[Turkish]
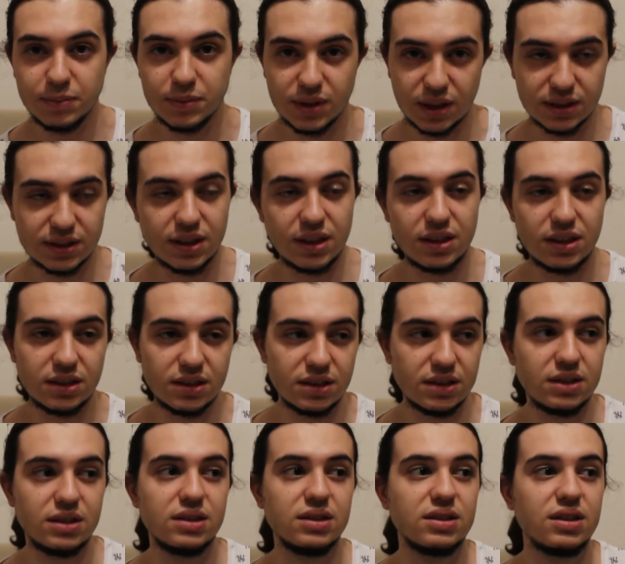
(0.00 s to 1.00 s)

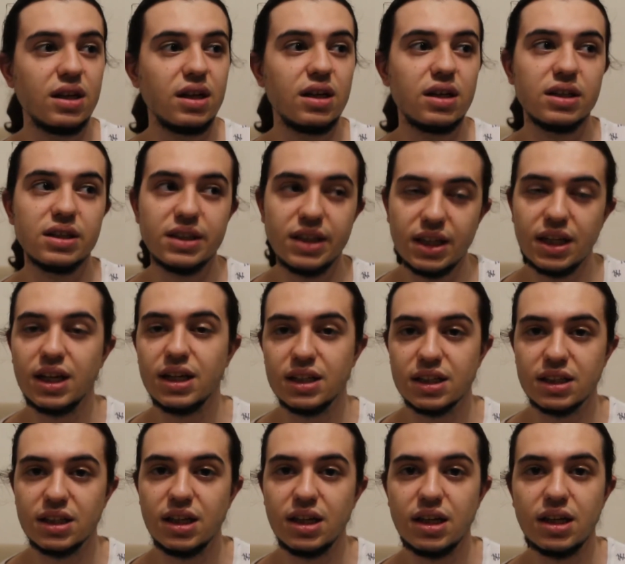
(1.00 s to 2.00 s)
tasarladığınızda
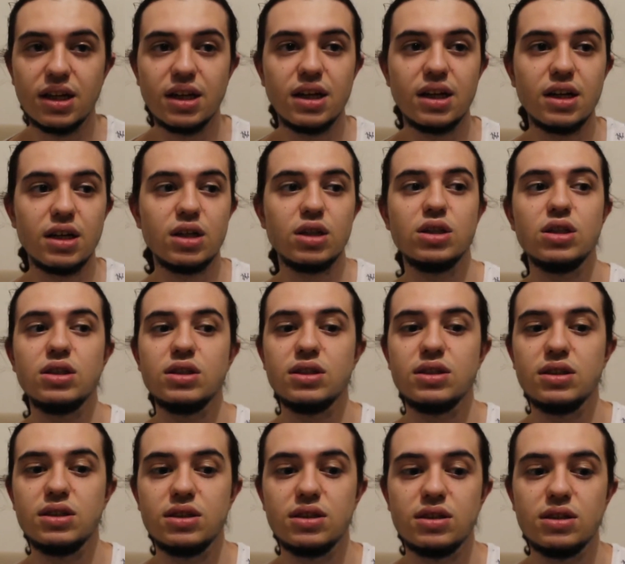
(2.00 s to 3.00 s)
genellikle
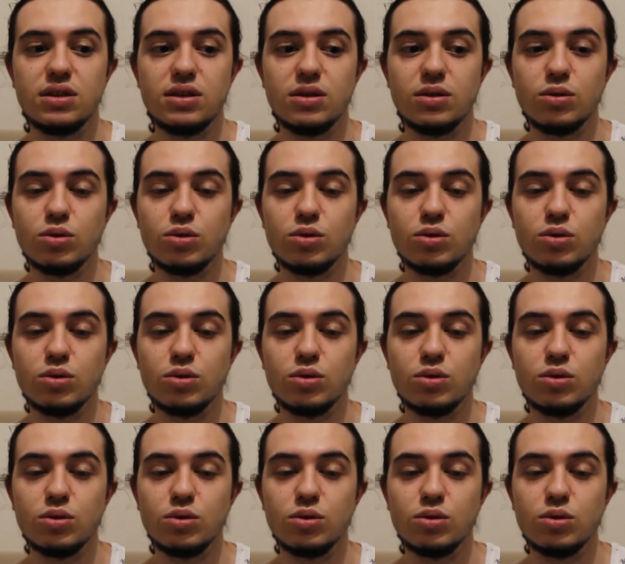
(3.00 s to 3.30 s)
e,